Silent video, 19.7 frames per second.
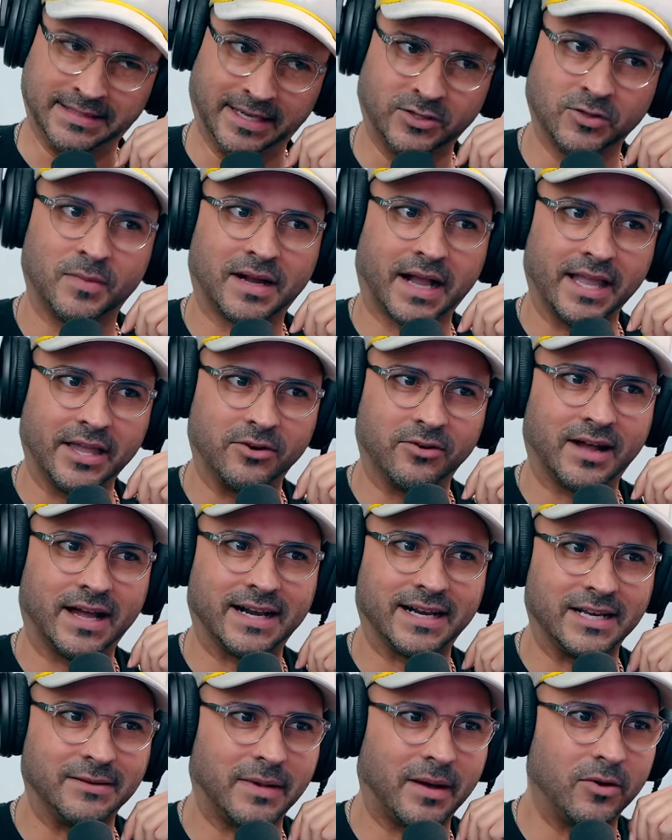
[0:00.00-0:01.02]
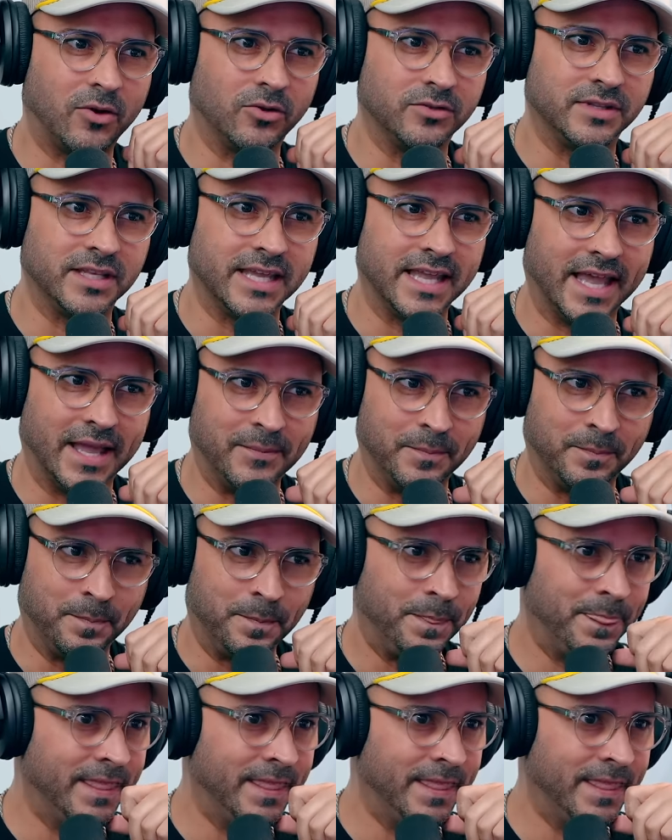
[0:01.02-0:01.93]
hecho, me cayeron arriba los DM.